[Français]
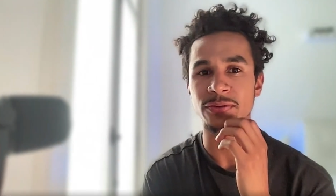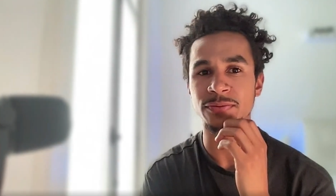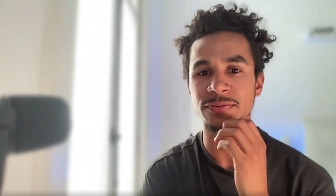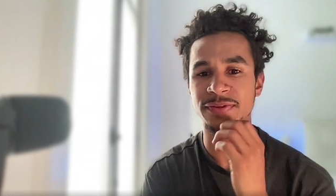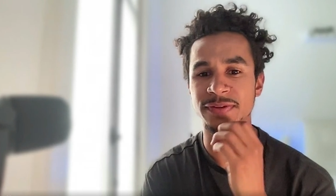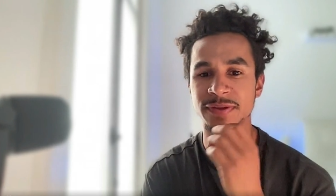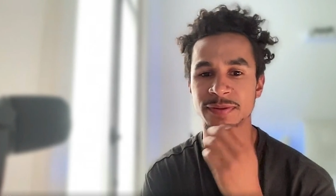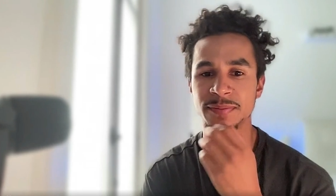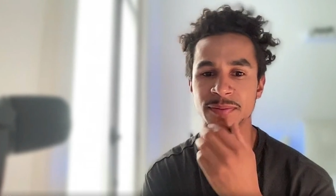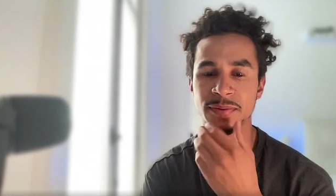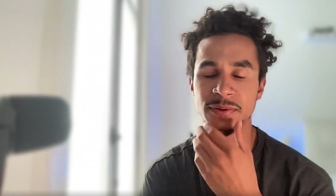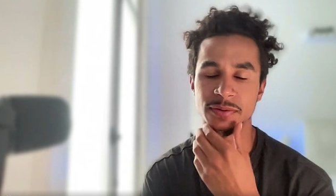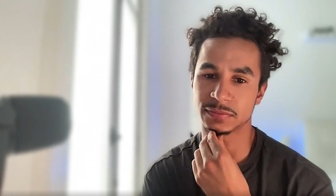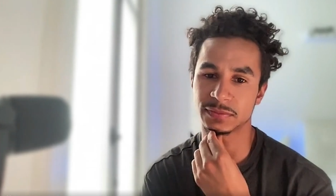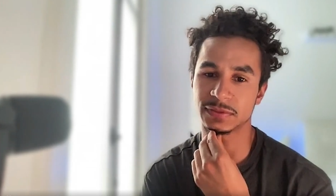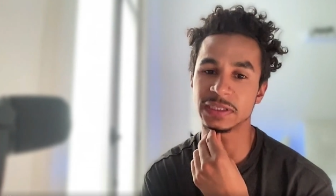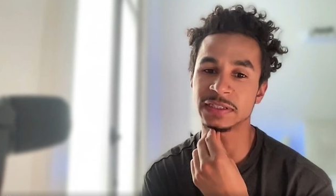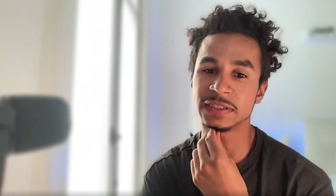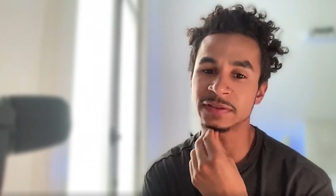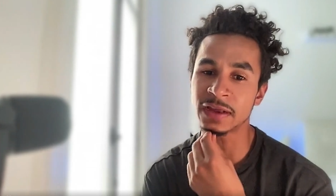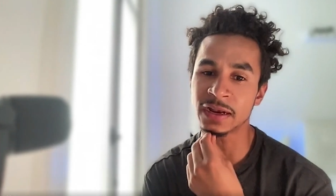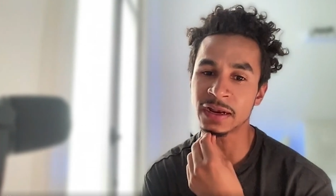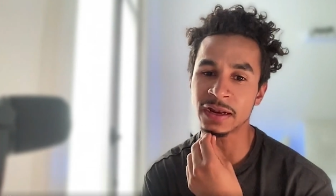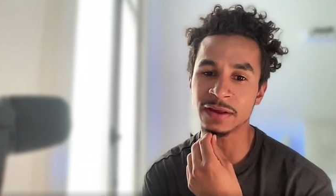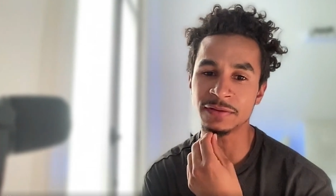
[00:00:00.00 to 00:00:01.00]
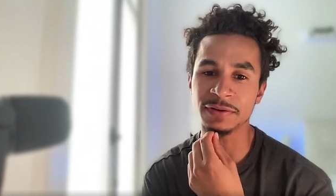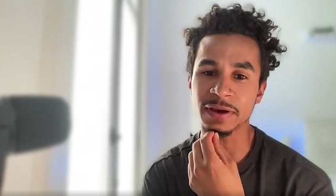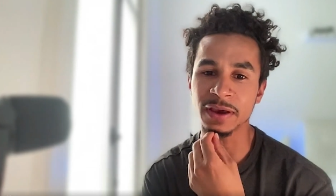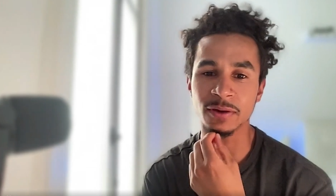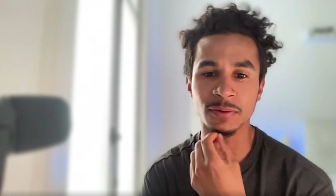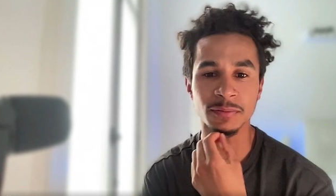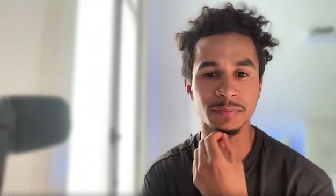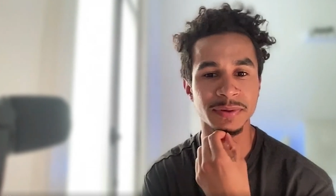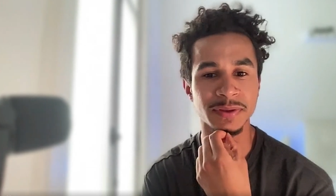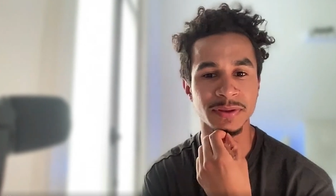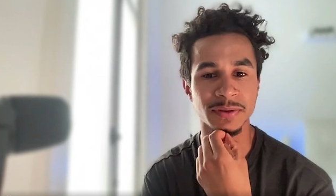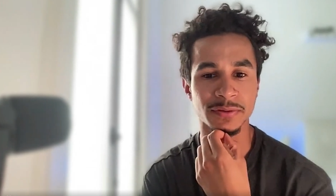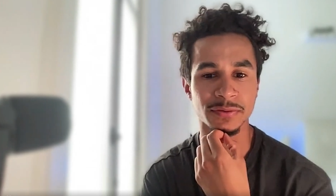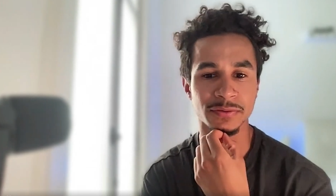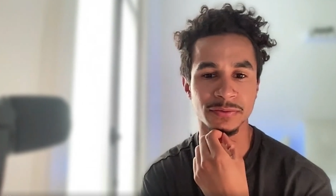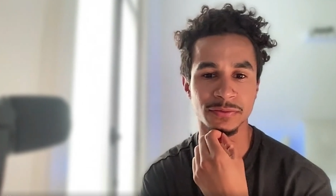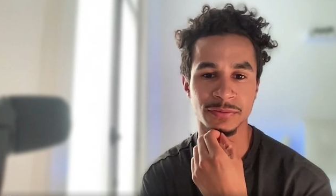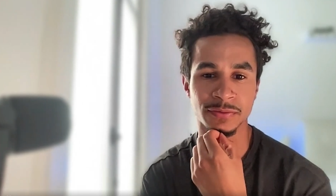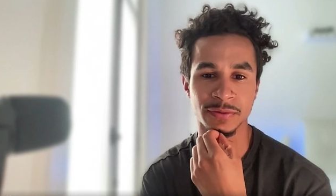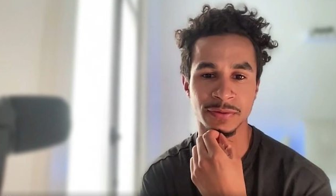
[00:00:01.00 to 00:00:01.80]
visible. C'est ça la vraie compétence, tu